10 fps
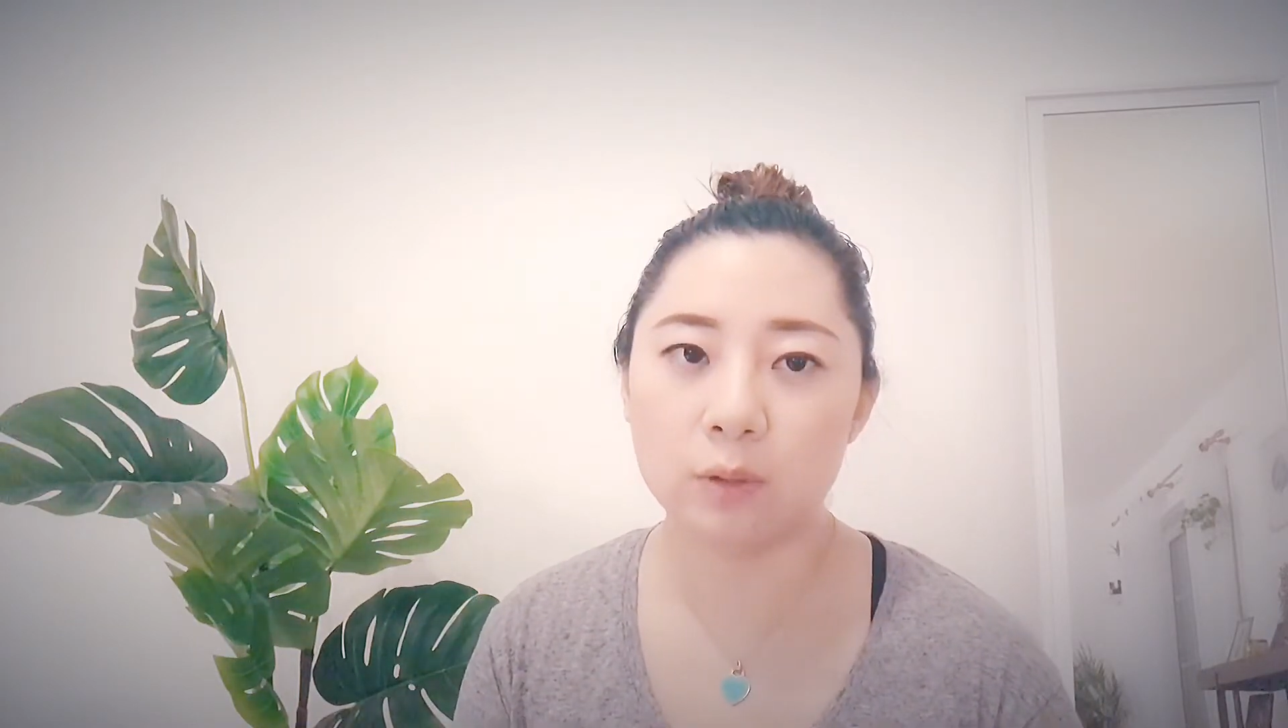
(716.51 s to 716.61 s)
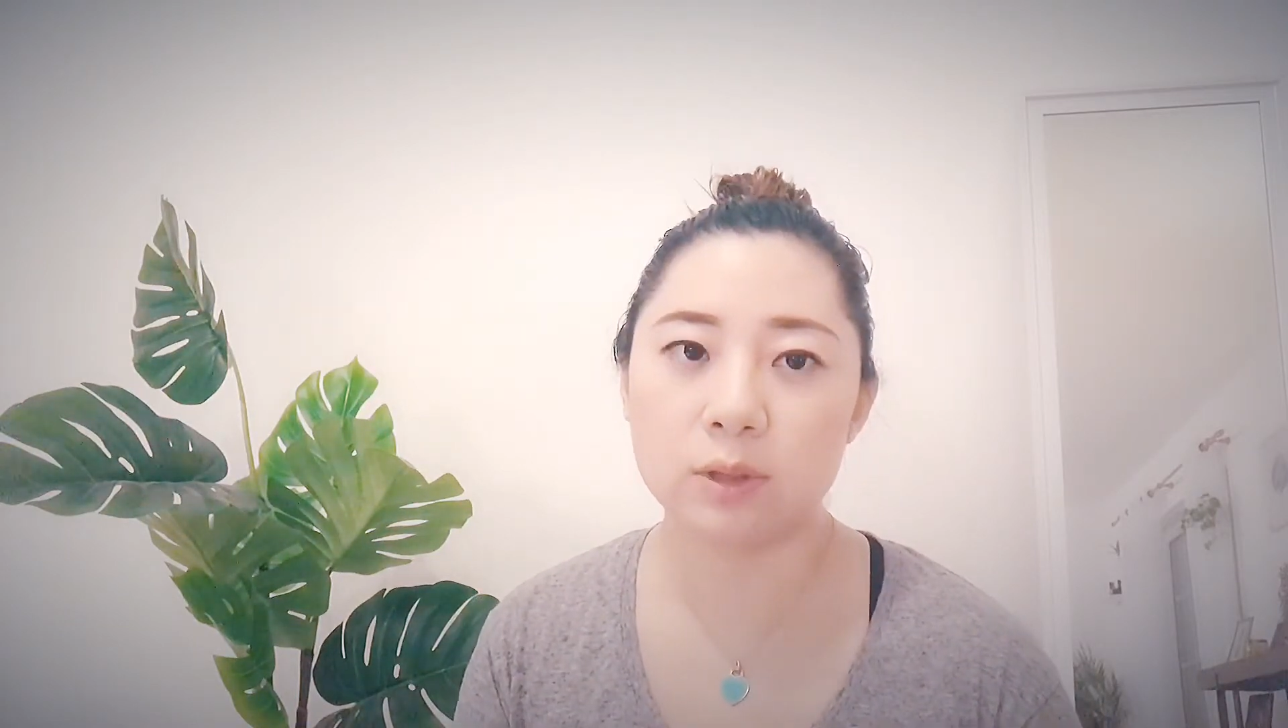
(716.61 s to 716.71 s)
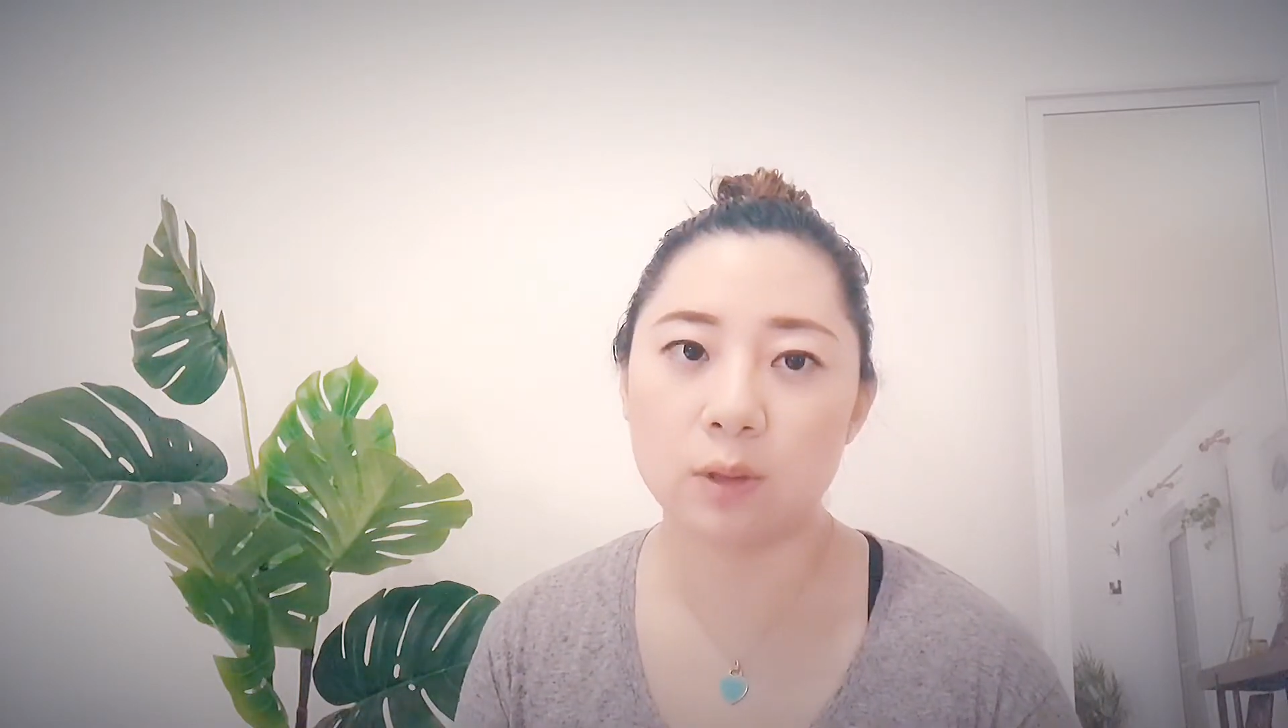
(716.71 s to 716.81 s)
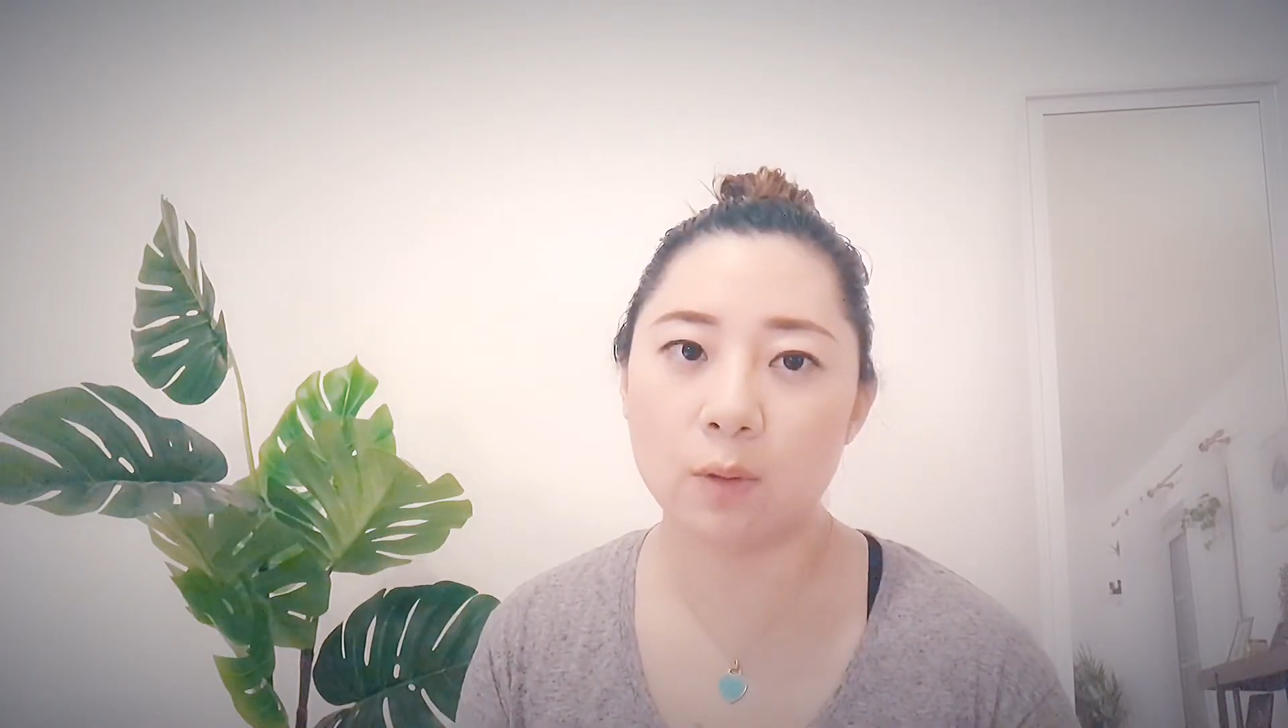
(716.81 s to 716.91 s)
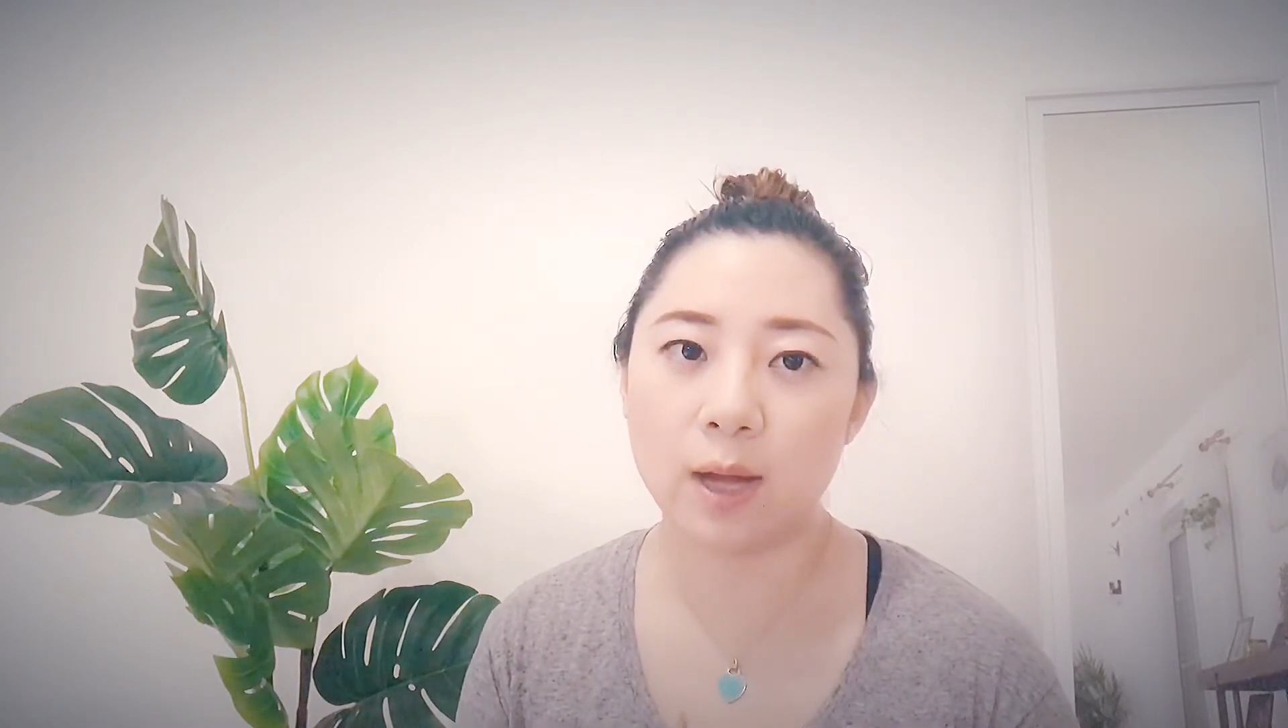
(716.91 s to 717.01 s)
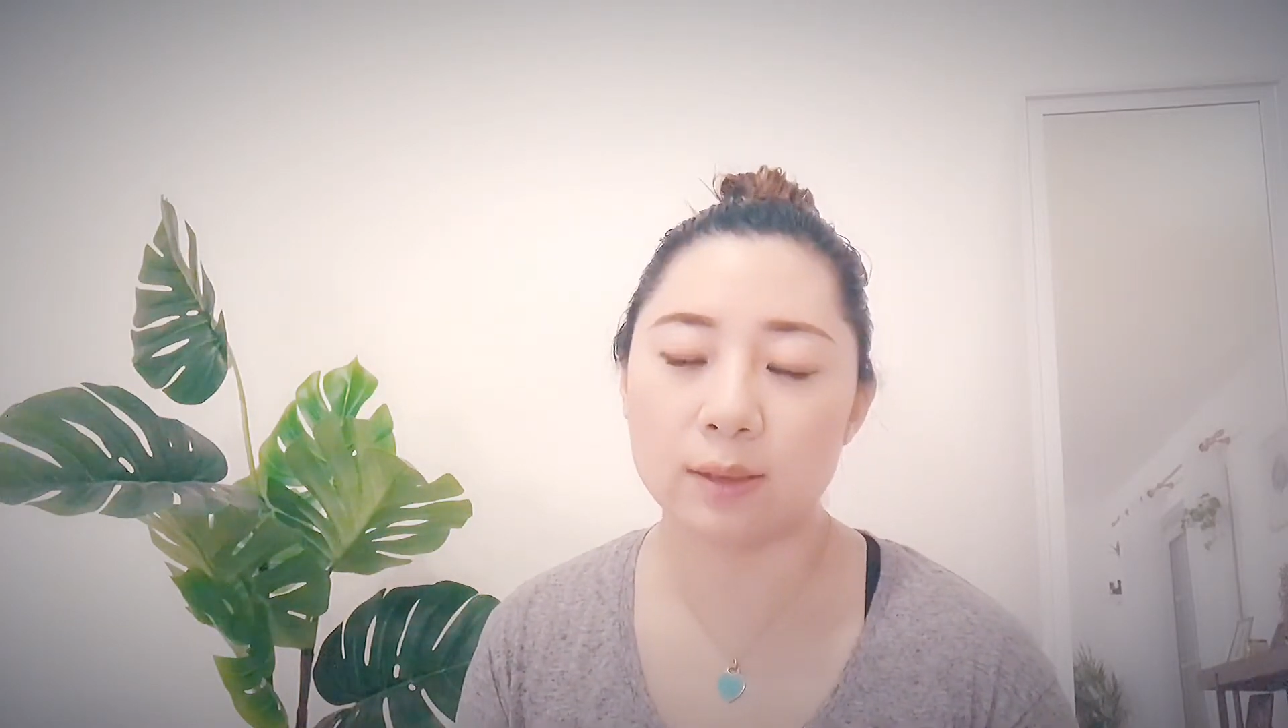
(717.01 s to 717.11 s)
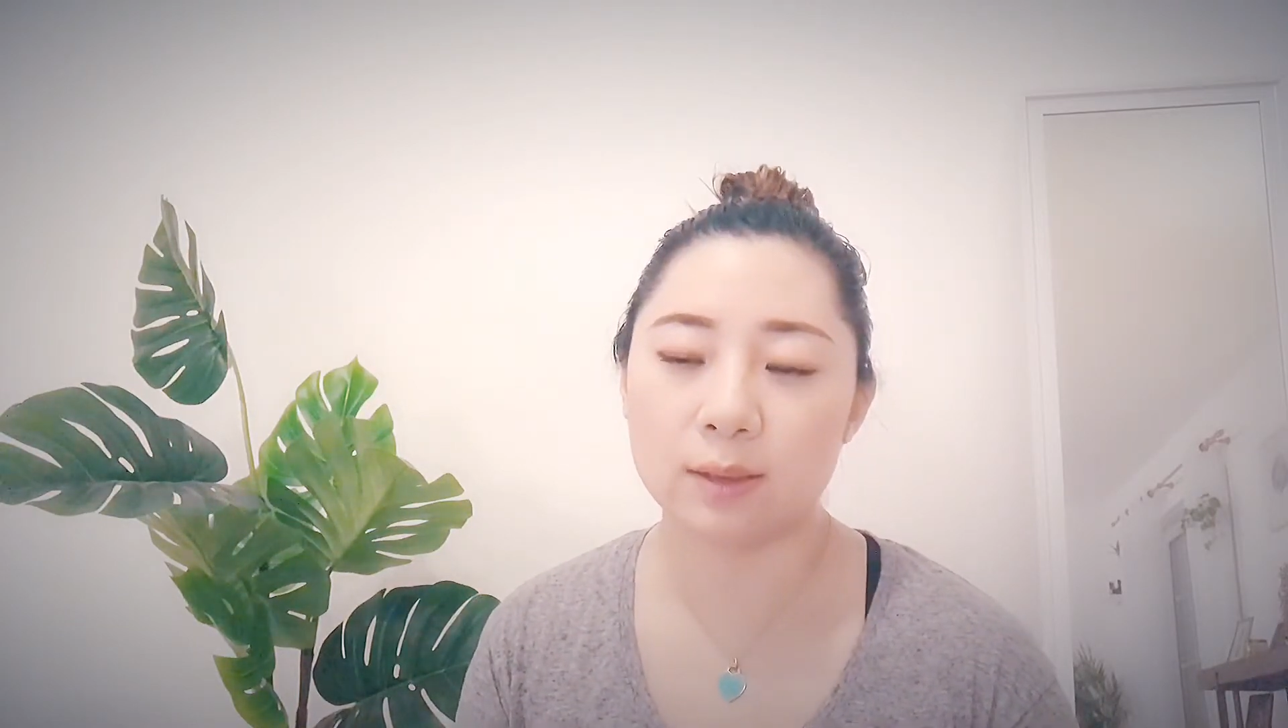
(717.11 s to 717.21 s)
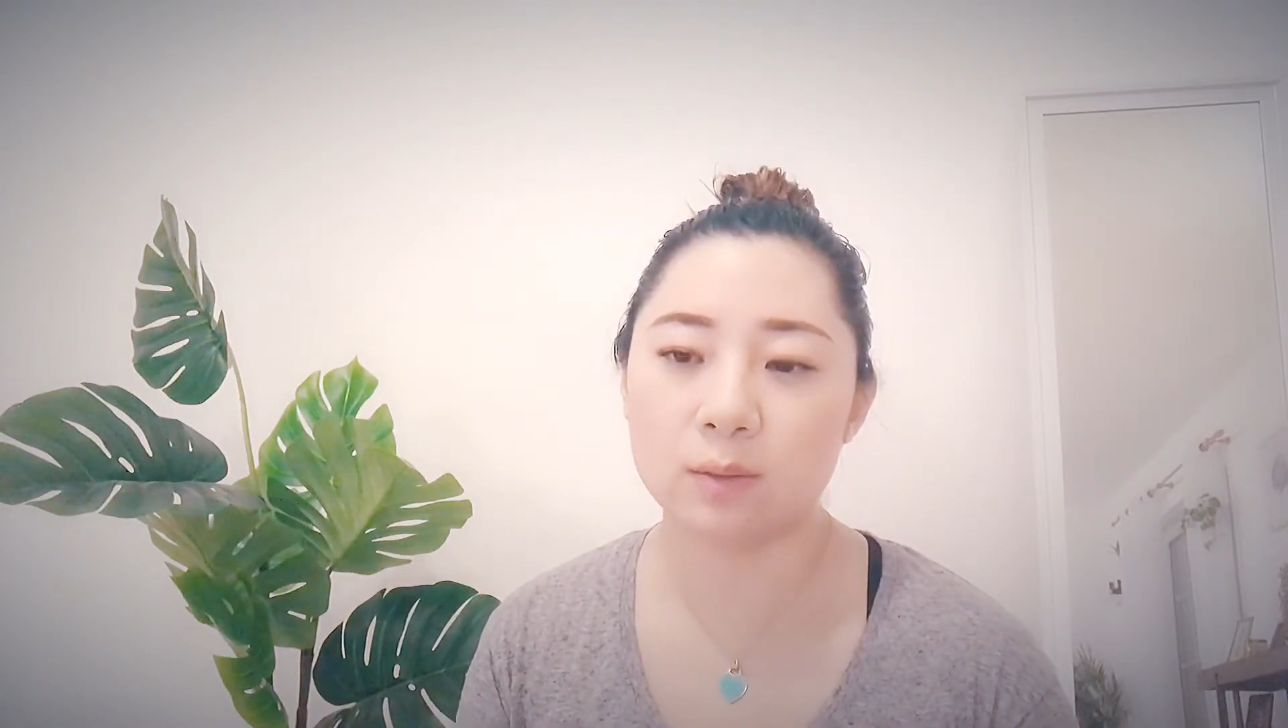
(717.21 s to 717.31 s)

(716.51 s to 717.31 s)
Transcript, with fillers: 论这个话题，